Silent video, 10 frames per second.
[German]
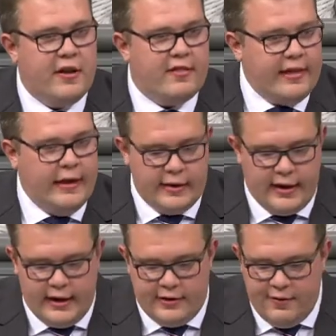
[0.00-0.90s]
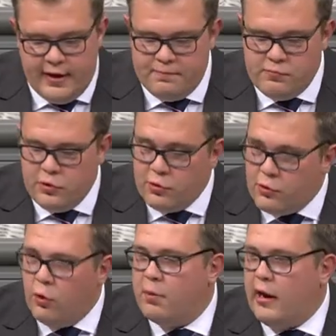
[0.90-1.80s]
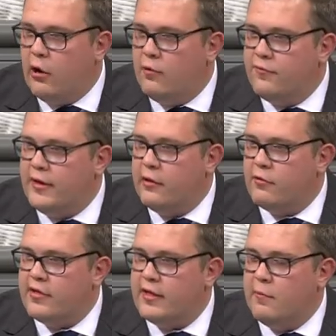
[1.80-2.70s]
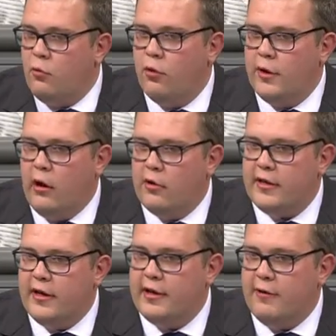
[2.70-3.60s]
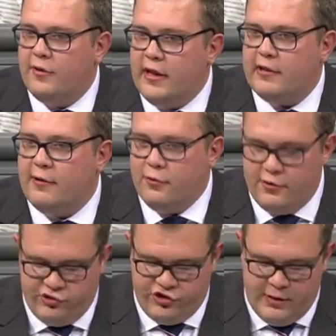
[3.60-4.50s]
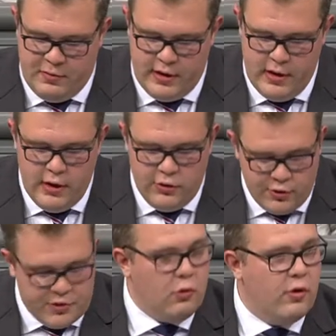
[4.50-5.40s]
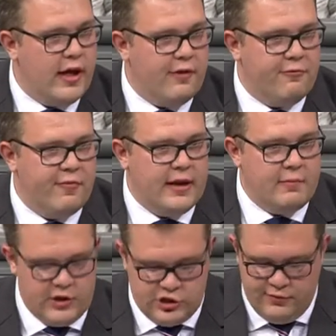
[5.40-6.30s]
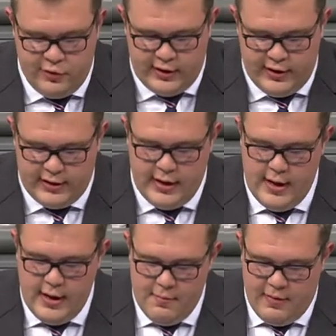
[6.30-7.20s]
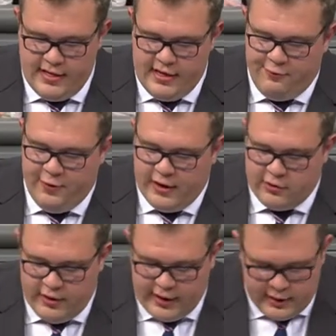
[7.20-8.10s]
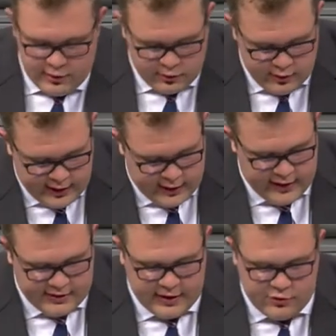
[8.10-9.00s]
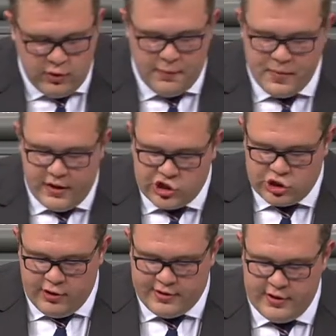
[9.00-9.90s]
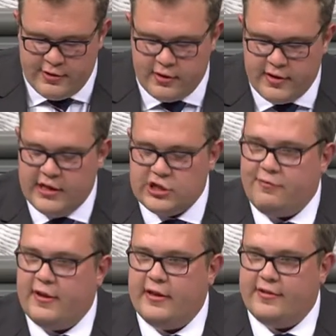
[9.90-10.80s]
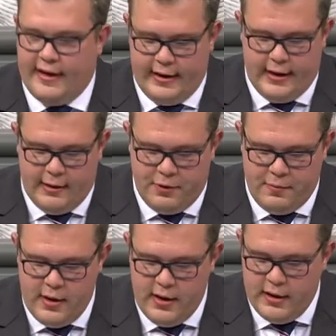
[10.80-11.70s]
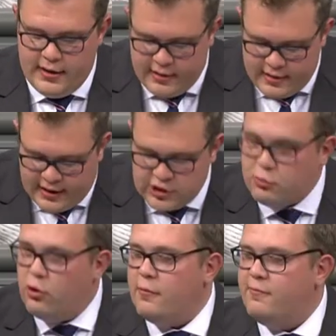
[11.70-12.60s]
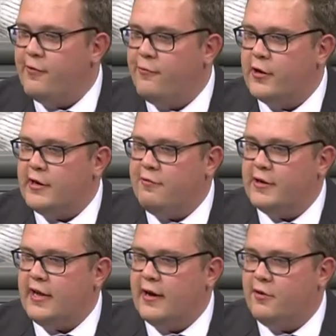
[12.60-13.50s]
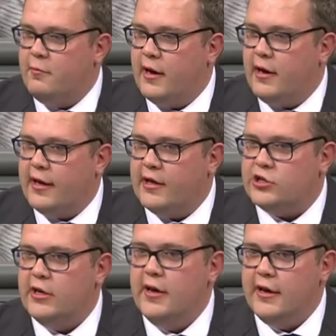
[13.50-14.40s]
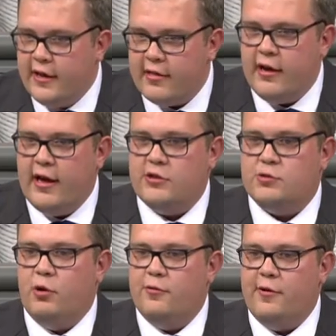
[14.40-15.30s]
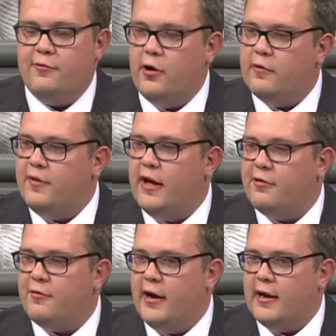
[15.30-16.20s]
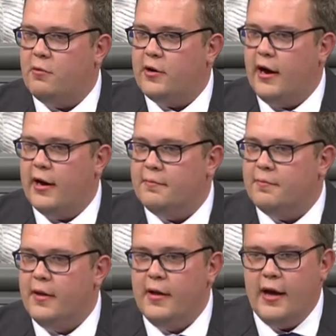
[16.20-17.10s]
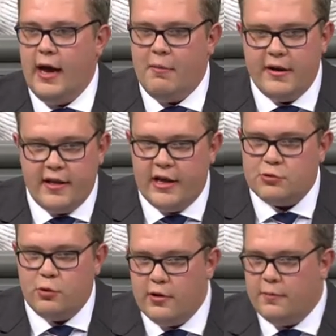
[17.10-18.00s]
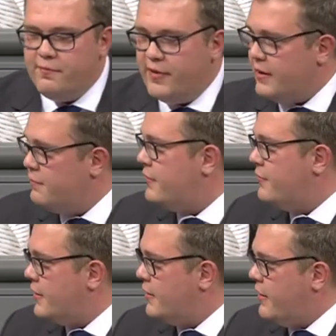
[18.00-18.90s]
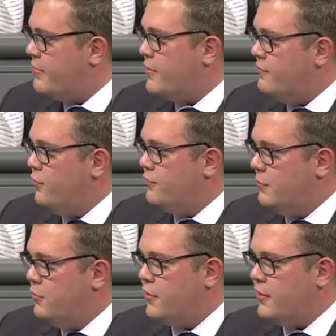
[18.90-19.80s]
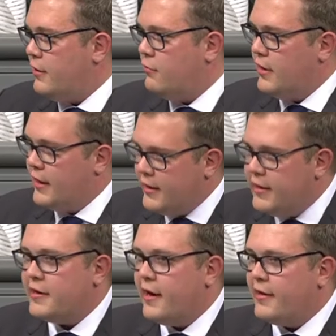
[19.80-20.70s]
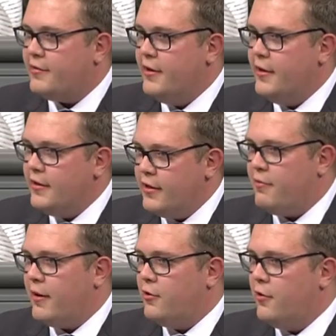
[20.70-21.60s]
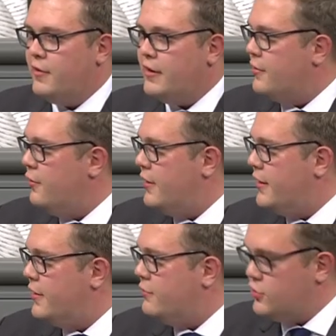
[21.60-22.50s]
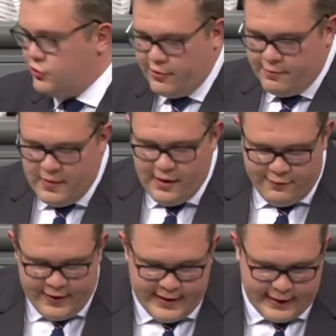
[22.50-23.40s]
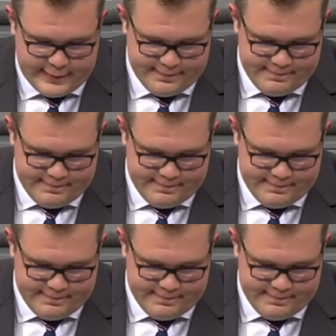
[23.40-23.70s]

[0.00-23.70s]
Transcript: den Zielen gerecht werden. Nur so brauchen wir uns hier im Hohen Hause hinterher nicht dafür zu schämen. Nur so helfen wir den Menschen wirklich. Meine sehr verehrten Kolleginnen und Kollegen, Literatur ist Schlüssel zur gesellschaftlichen Teilhabe. Diesen Anspruch verfolgt der Vertrag von Marrakesch. Diesen Anspruch verfolgen wir als Freie Demokraten. Aber dieser Anspruch wird dem Gesetzentwurf der Bundesregierung leider nicht gerecht. Deswegen können wir diesen auch leider nicht unterstützen. Vielen Dank.